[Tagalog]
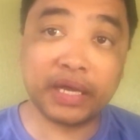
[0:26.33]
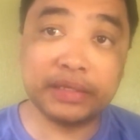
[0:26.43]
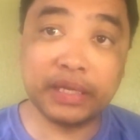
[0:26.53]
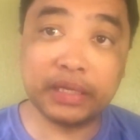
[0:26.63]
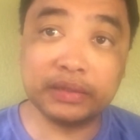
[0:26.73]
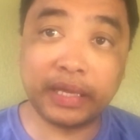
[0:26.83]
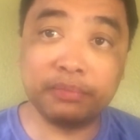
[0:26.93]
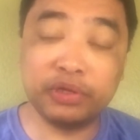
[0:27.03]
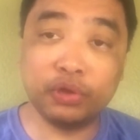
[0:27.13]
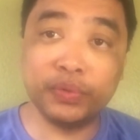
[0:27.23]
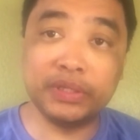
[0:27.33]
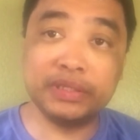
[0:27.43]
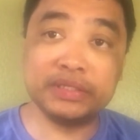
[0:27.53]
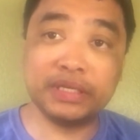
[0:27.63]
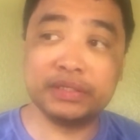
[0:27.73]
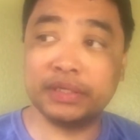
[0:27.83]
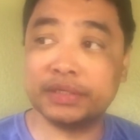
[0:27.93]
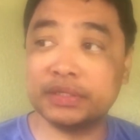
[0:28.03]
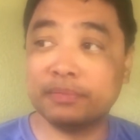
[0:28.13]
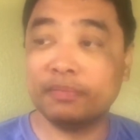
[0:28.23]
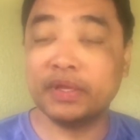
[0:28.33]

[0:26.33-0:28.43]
kanyang termino within 6 years